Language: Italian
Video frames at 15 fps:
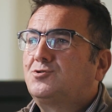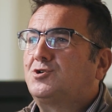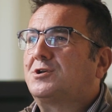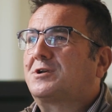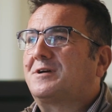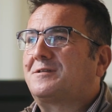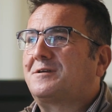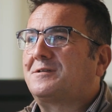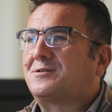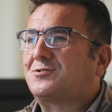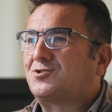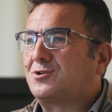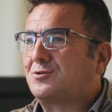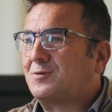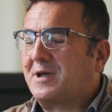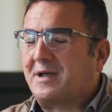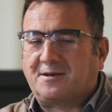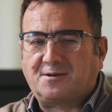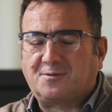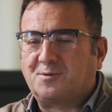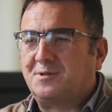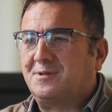circa 35
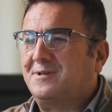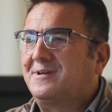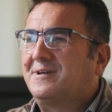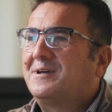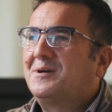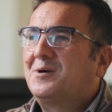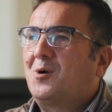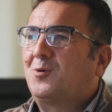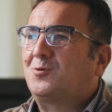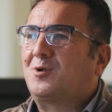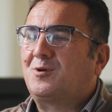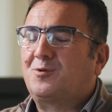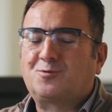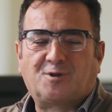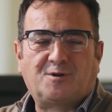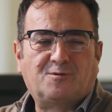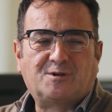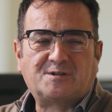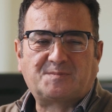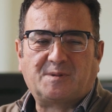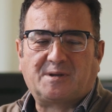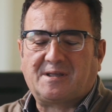anni, quindi ho una notevole
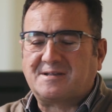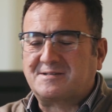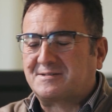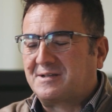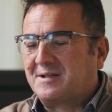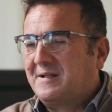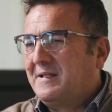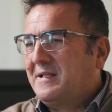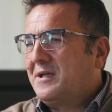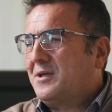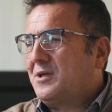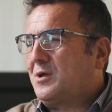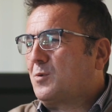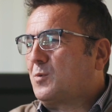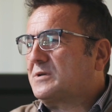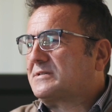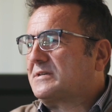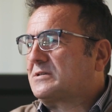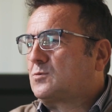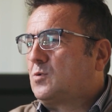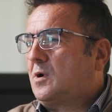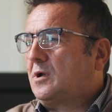esperienza. In questa
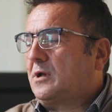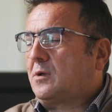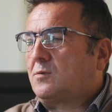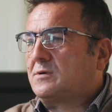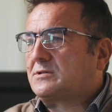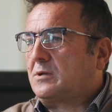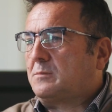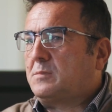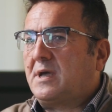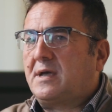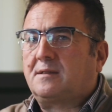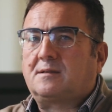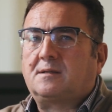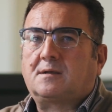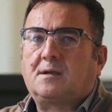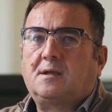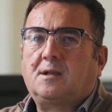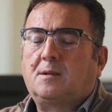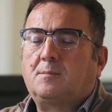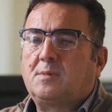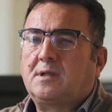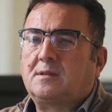scuola, in questo ambiente che è
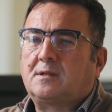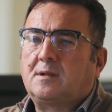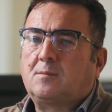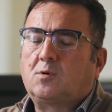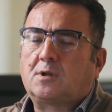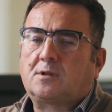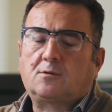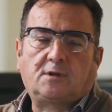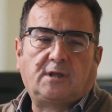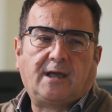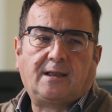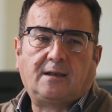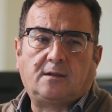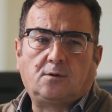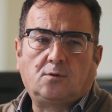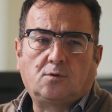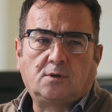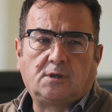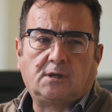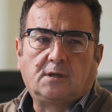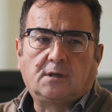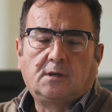l'ambiente laboratoriale,
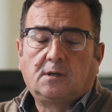noi